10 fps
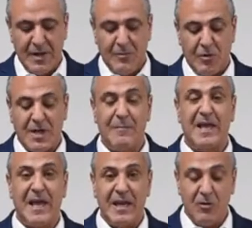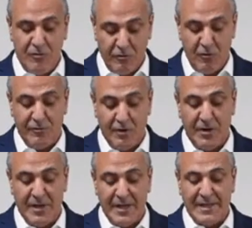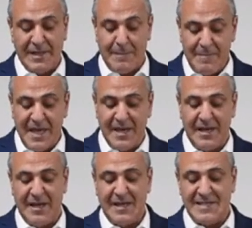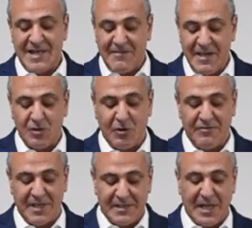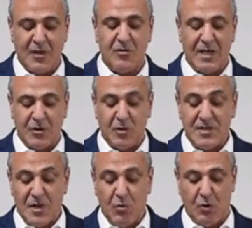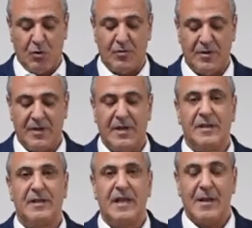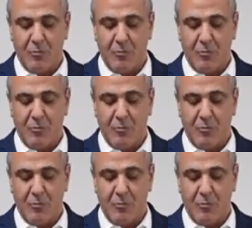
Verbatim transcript: porque mi querido fútbol también se ha visto afectado y estoy seguro de que